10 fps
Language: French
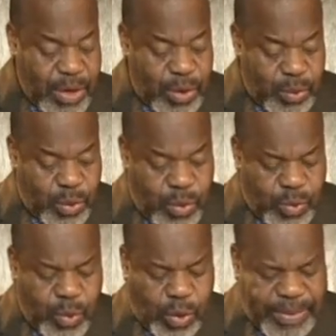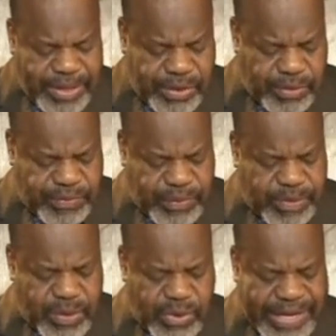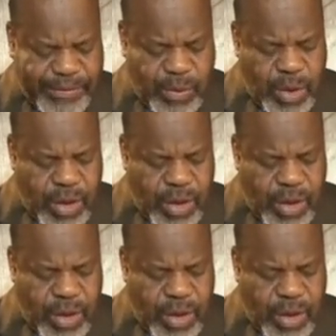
Nous, nous le remercions vraiment. Nous avons